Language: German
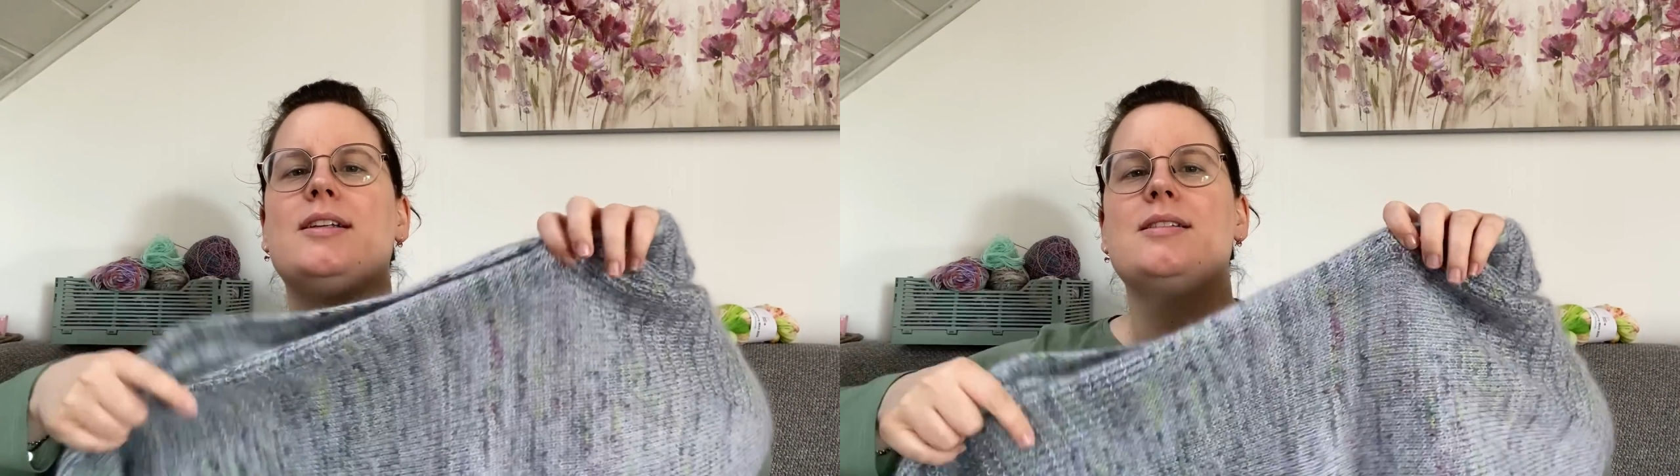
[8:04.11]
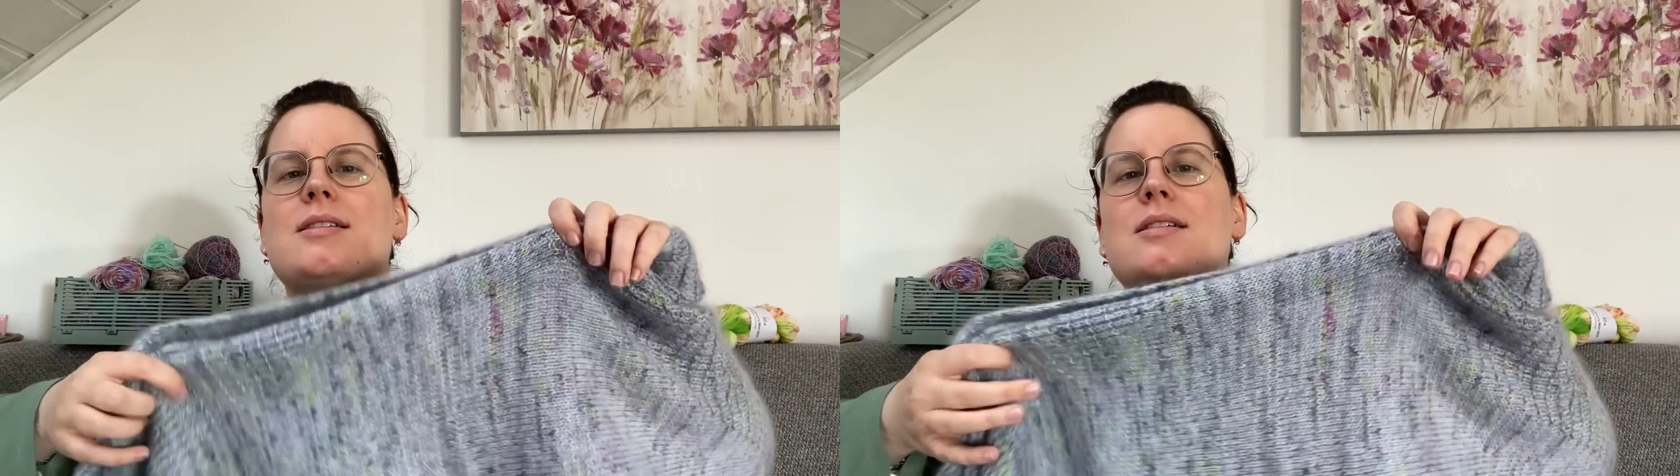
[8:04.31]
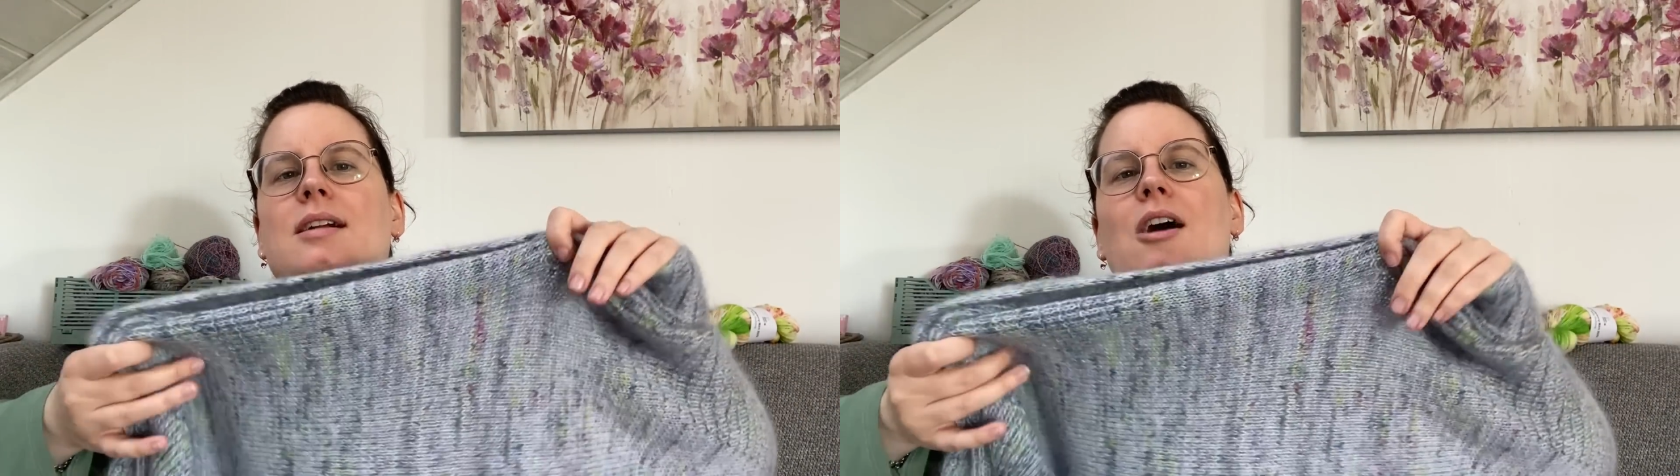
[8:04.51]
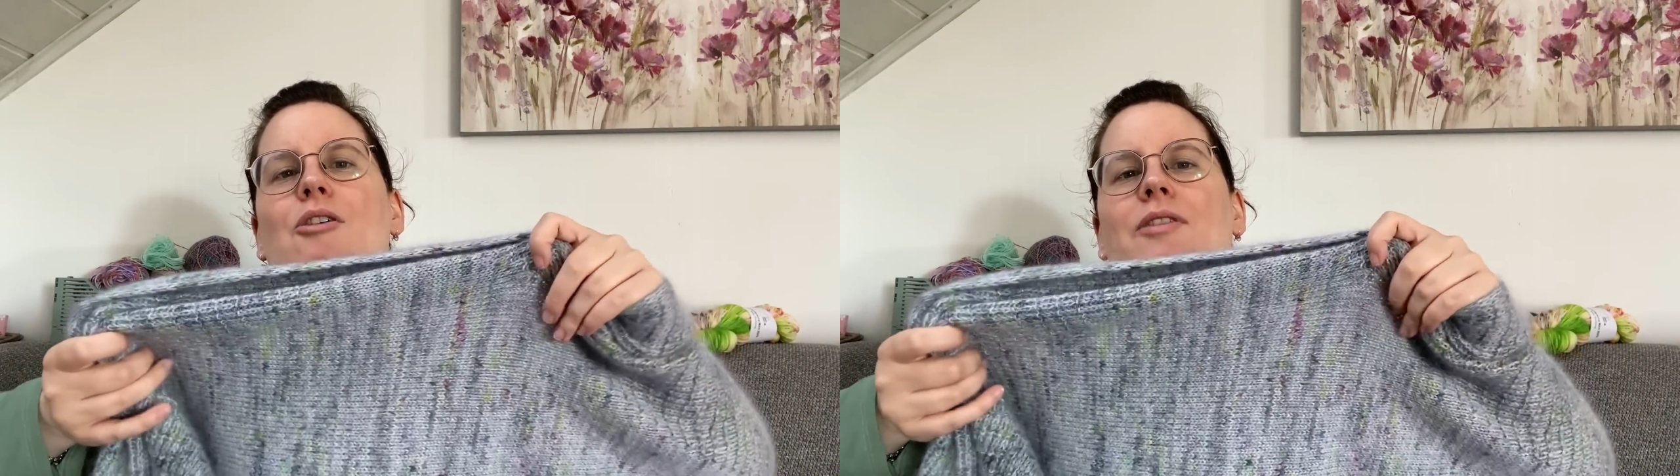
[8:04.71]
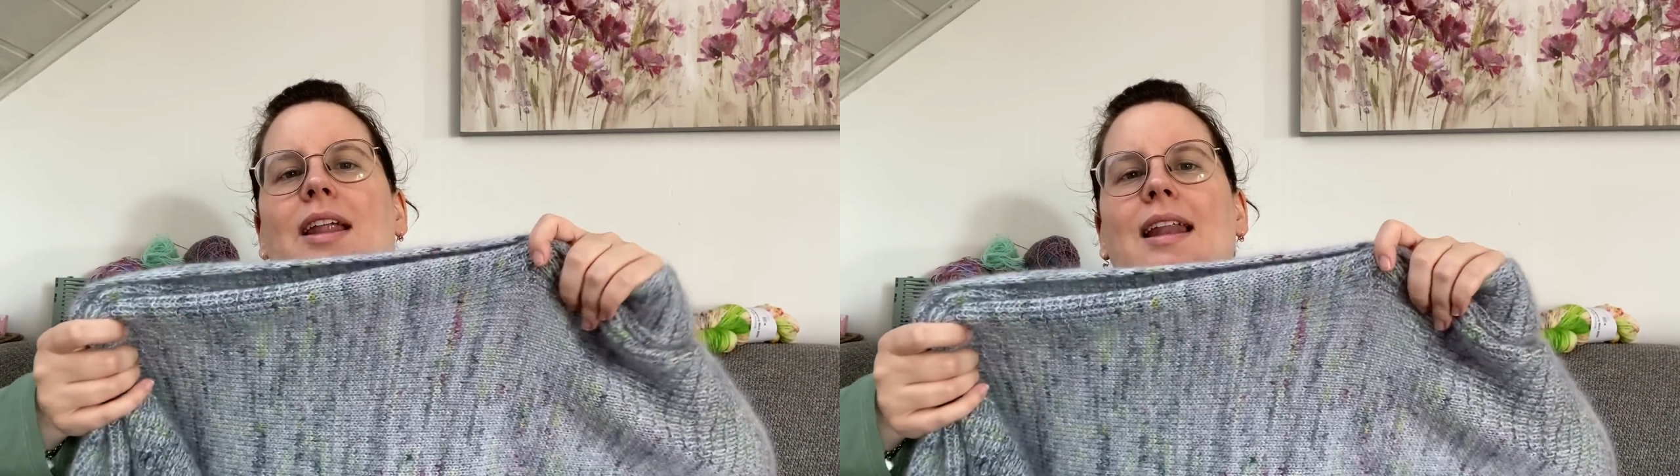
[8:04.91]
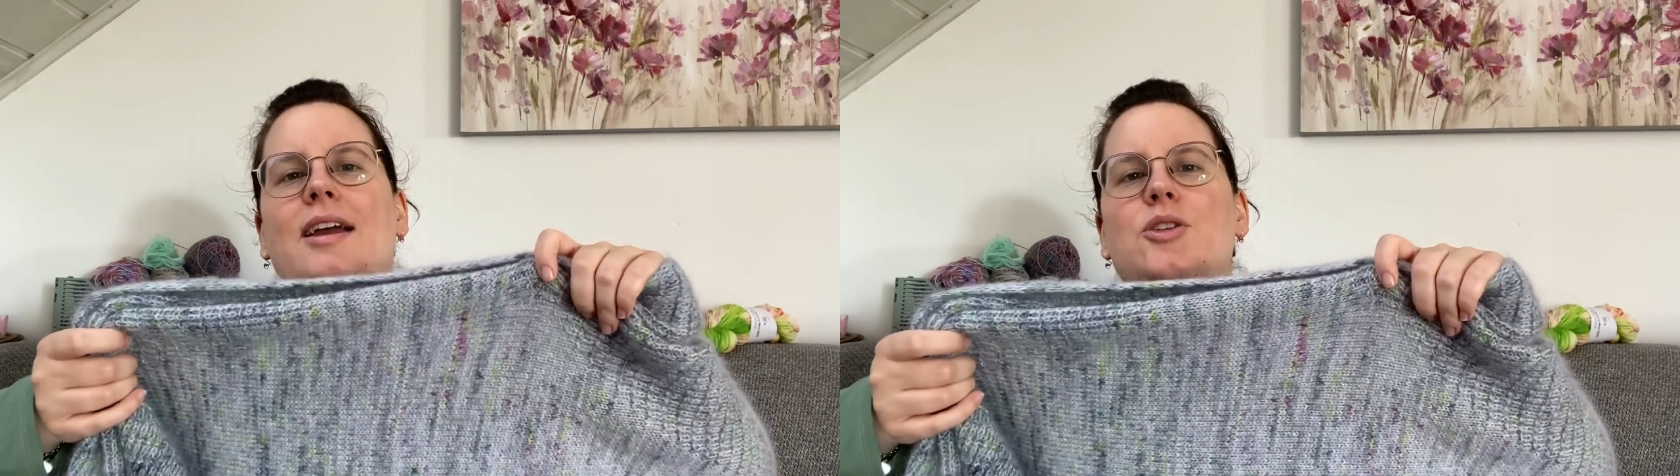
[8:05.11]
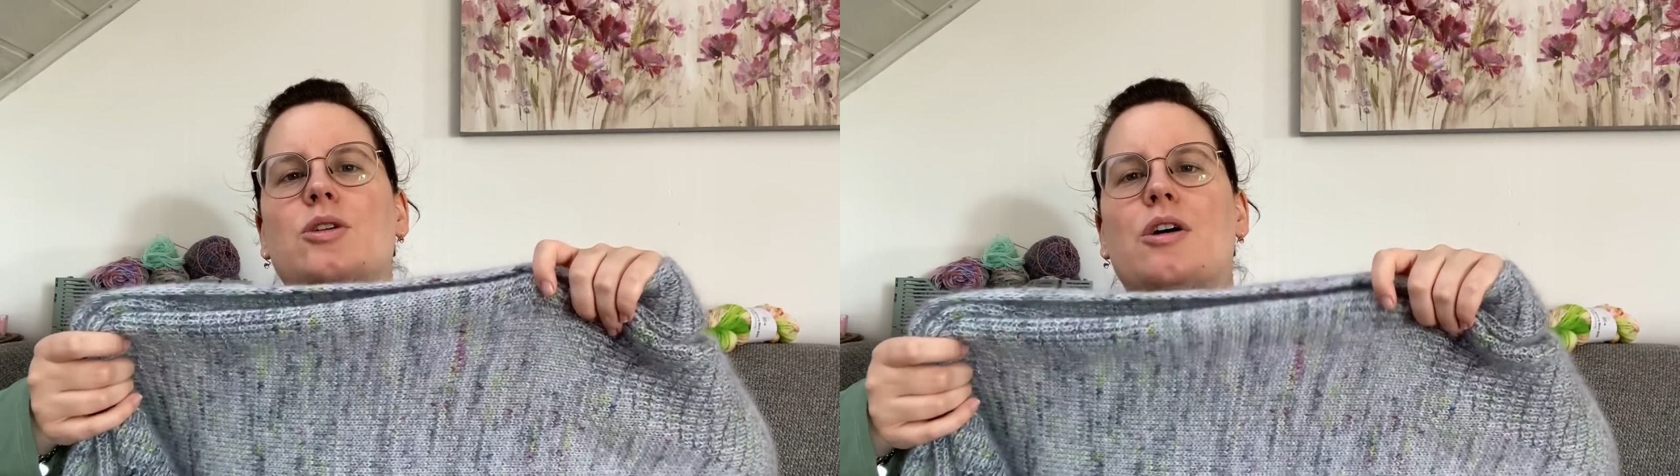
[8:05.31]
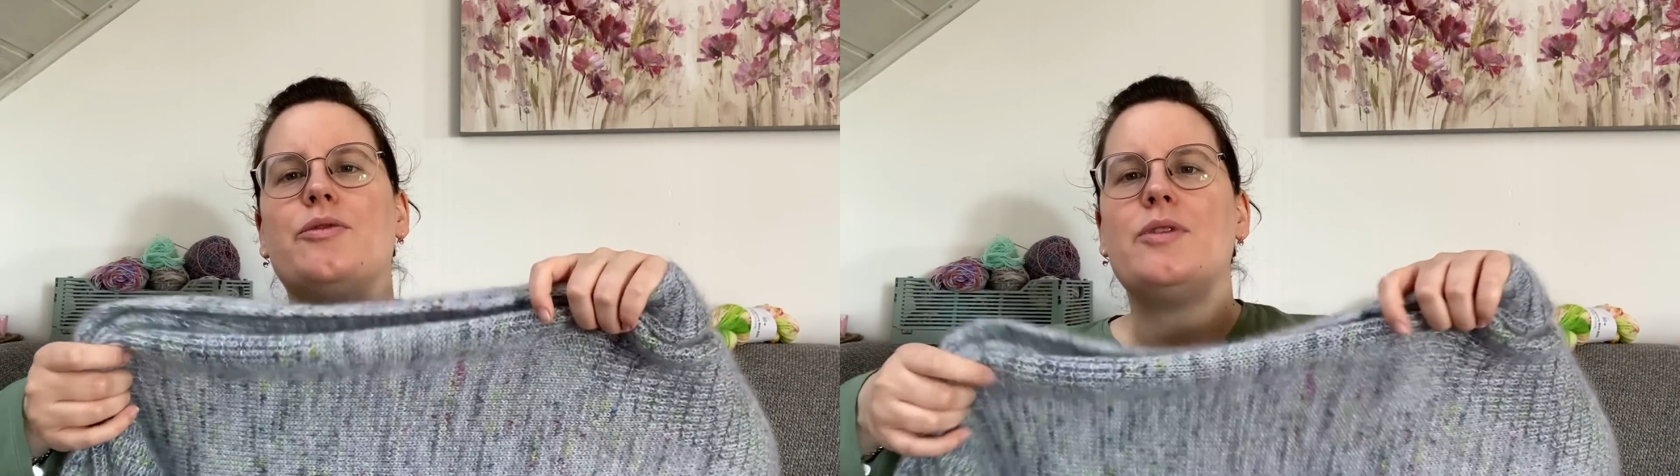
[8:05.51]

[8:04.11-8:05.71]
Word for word: Das ist eine Kaufanleitung auf